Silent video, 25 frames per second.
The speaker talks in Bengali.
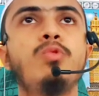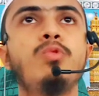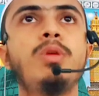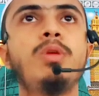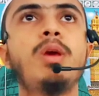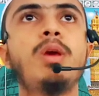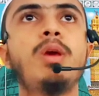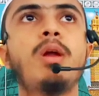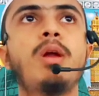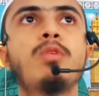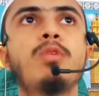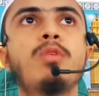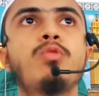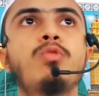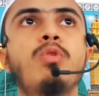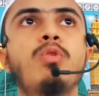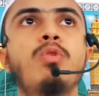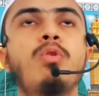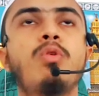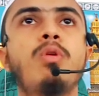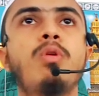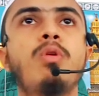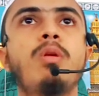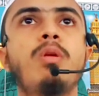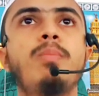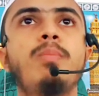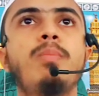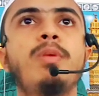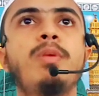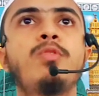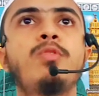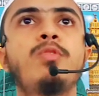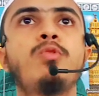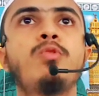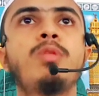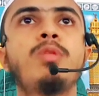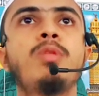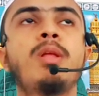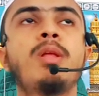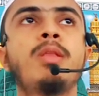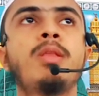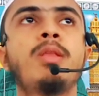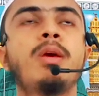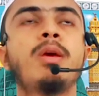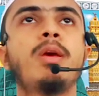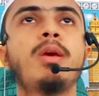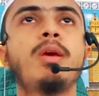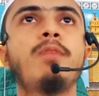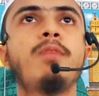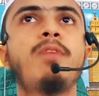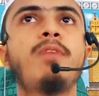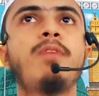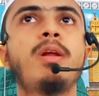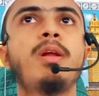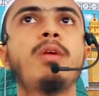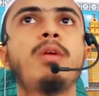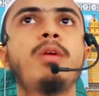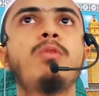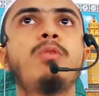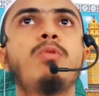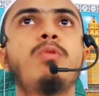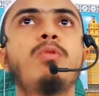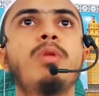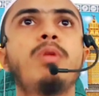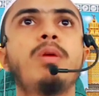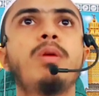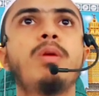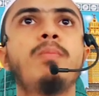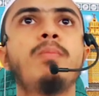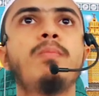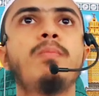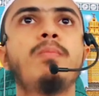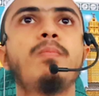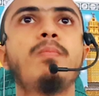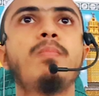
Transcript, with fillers: দুনিয়ার সকল ব্যস্ততা থেকে ফারেক করে